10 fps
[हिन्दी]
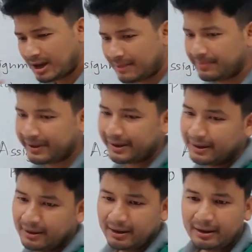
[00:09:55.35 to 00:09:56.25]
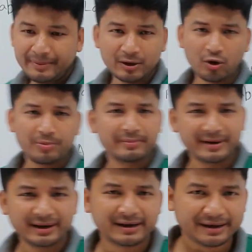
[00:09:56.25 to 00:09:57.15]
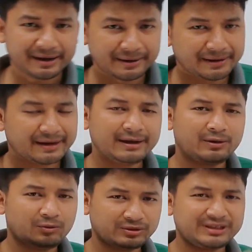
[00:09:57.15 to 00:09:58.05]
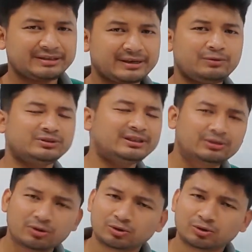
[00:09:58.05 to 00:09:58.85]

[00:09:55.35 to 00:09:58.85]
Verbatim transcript: आपने अपने कॉपी में लिखे हैं ठीक है उसी से उसी